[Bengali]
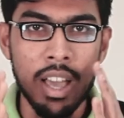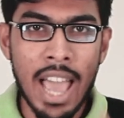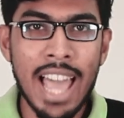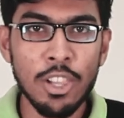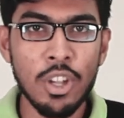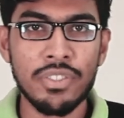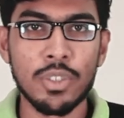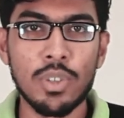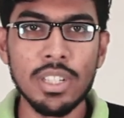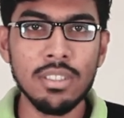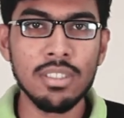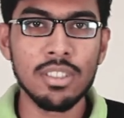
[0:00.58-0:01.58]
হ্যালো
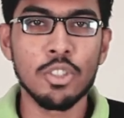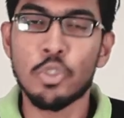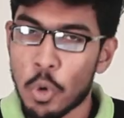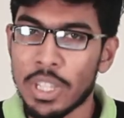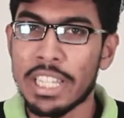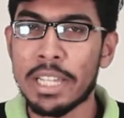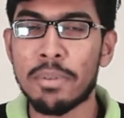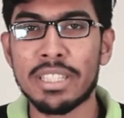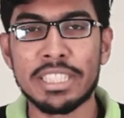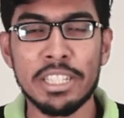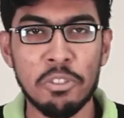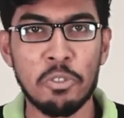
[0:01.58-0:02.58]
এভরিওয়ান চলে এলাম
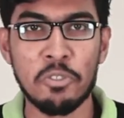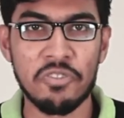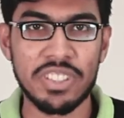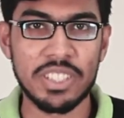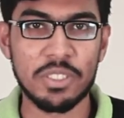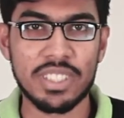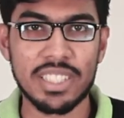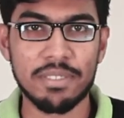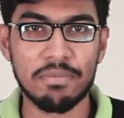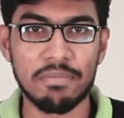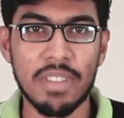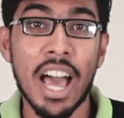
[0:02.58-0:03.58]
আজকের নতুন ভিডিওতে
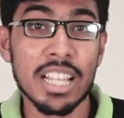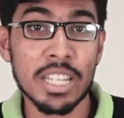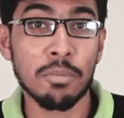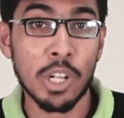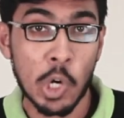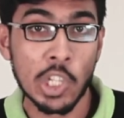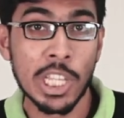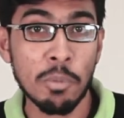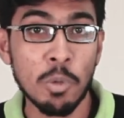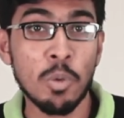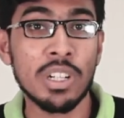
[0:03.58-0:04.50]
আজ আমরা কথা বলবো